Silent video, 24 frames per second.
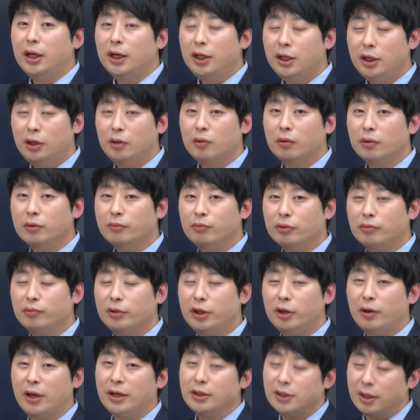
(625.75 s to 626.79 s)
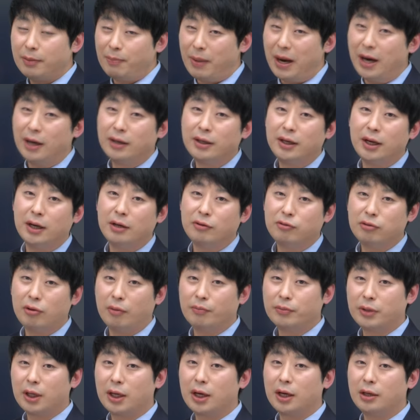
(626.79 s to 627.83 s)
이론 부분이 굉장히 방대할 수
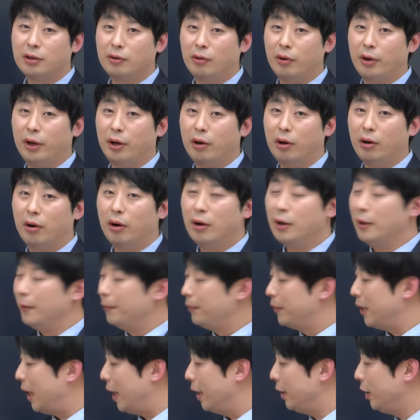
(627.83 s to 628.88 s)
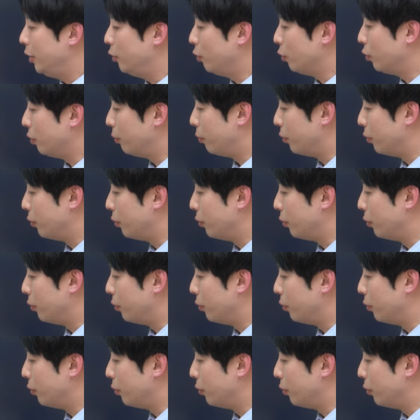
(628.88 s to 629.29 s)
없다라는 거예요. 난이도도